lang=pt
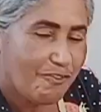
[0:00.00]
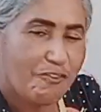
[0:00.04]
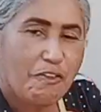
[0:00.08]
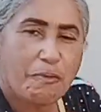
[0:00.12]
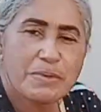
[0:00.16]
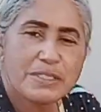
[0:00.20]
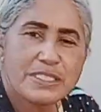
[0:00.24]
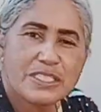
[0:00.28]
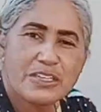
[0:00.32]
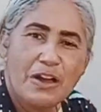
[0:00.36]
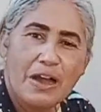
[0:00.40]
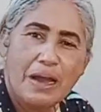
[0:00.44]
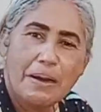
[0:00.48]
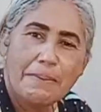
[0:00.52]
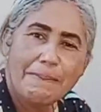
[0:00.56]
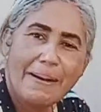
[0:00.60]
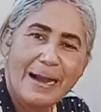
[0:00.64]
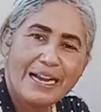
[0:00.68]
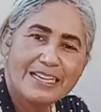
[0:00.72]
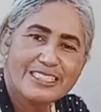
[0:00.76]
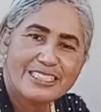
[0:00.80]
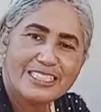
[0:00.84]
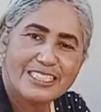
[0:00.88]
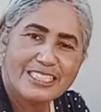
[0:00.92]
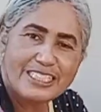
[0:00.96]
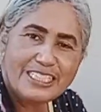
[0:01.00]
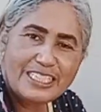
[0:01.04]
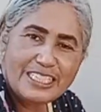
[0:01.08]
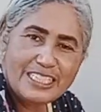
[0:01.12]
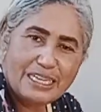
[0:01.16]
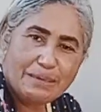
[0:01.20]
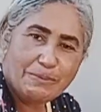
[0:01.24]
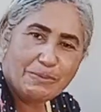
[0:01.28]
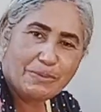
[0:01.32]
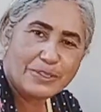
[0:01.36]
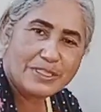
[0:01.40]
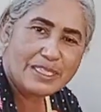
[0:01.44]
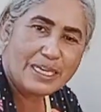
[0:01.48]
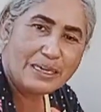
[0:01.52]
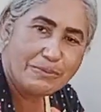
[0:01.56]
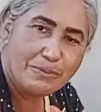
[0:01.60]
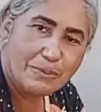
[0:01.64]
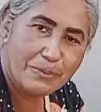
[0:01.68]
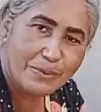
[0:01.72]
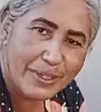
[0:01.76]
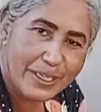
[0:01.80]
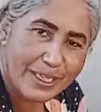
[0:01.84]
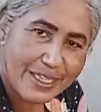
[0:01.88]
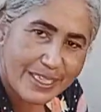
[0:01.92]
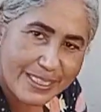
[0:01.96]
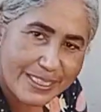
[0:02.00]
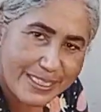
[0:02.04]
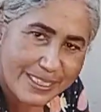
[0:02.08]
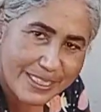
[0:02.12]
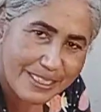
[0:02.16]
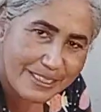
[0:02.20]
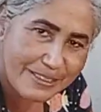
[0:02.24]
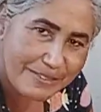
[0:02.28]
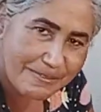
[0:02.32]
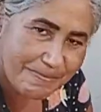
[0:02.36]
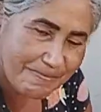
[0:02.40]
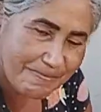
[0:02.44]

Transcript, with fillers: Vamos dar uma batidinha, meus amores.